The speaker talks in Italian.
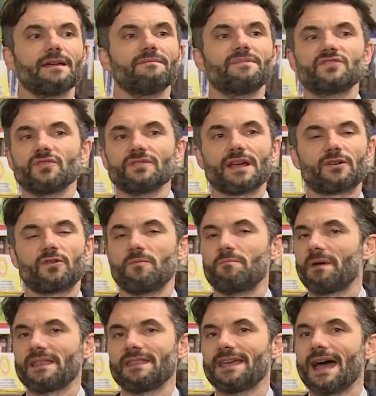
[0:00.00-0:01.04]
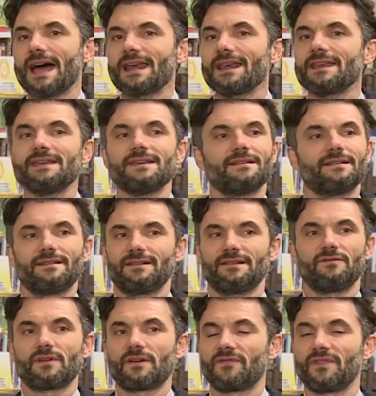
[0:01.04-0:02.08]
bisogna accompagnarli
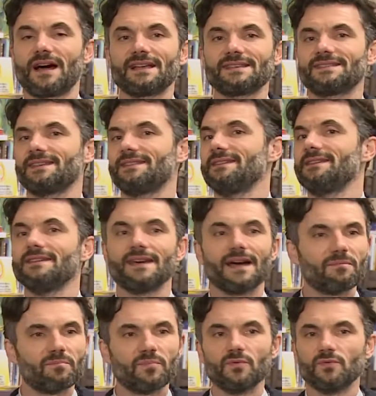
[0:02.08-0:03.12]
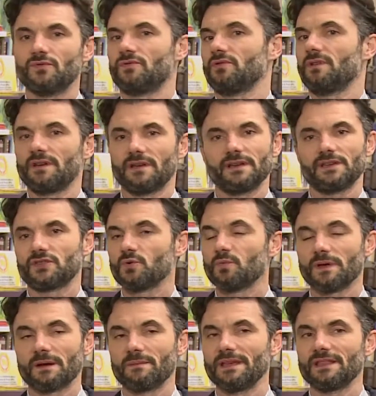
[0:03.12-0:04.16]
in una fase di appunto, eh,
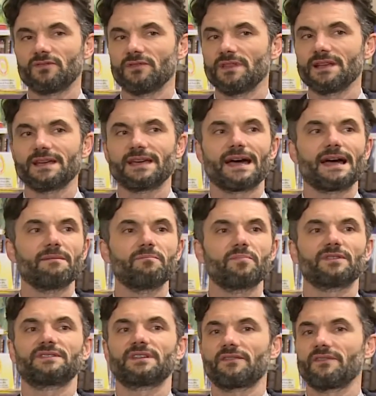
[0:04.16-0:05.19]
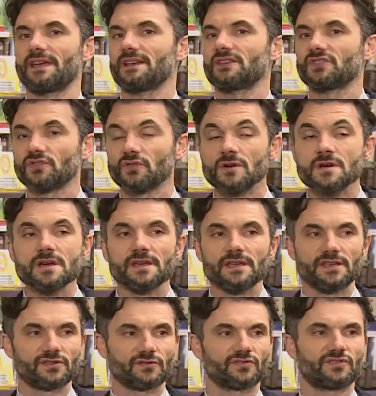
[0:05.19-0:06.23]
superamento del campo attraverso
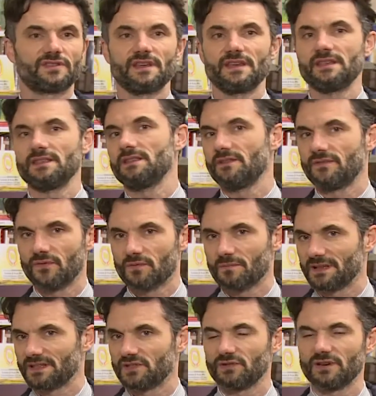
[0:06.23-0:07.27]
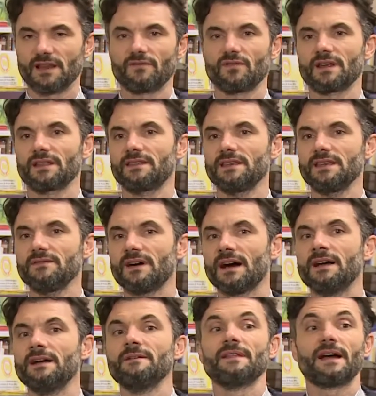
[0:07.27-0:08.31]
i sostegni di formazione
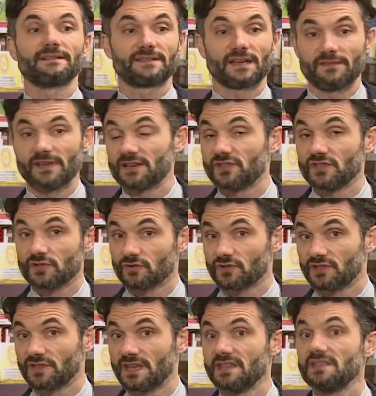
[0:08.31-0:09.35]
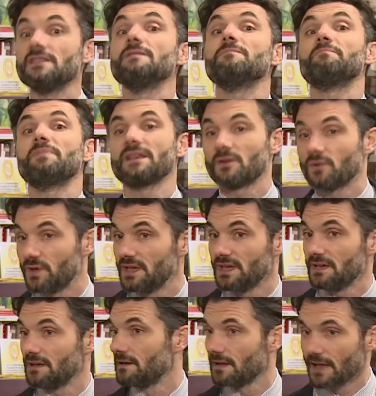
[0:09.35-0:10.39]
lavorativa, attraverso i sostegni per
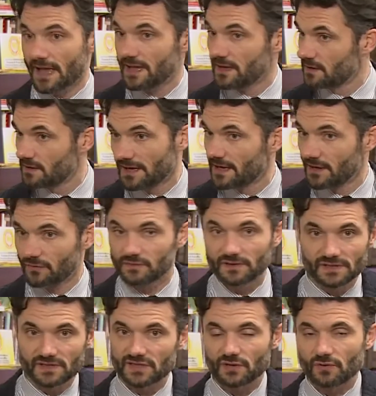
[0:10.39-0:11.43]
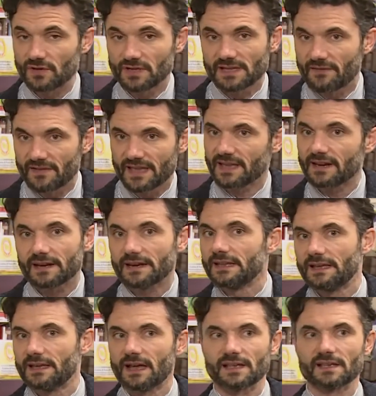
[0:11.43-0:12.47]
chi è in, nelle condizioni di
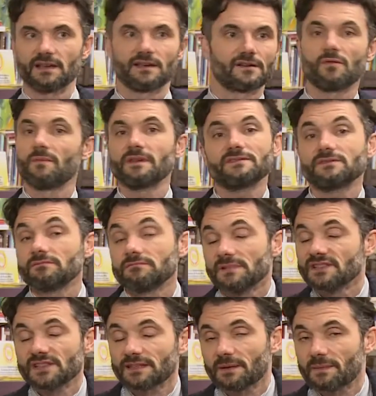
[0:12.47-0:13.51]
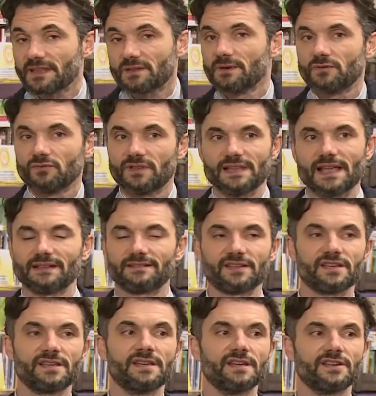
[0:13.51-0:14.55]
averli, eh, come, esattamente come tutti gli
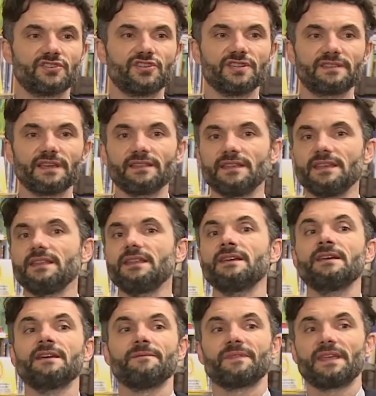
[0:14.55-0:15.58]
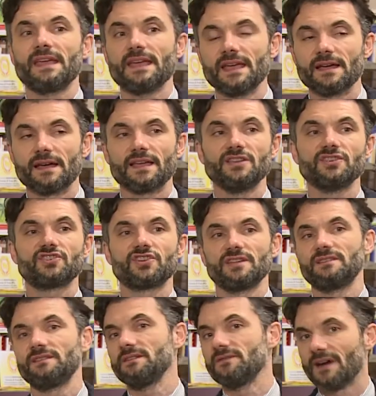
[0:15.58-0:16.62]
altri cittadini, e
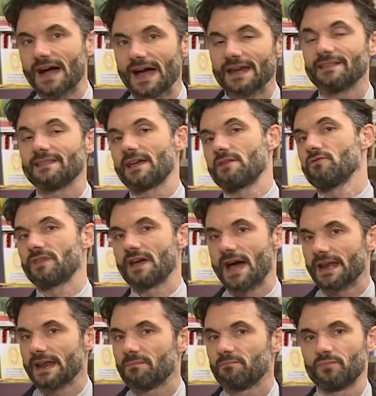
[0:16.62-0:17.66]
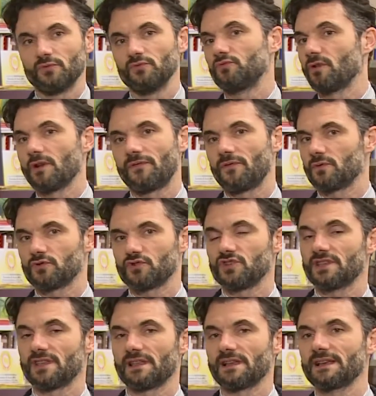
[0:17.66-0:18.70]
incentivare ed aiutare appunto la
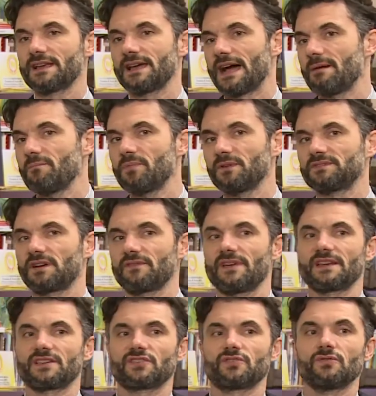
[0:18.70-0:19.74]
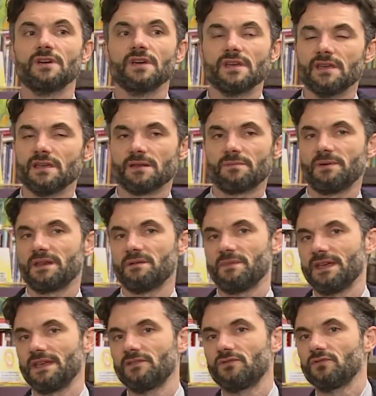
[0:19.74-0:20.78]
fuoriuscita dal campo attraverso il
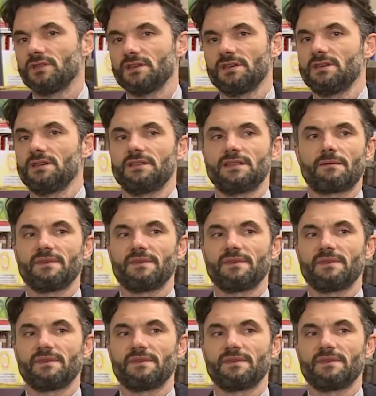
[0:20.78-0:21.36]
reperimento di, di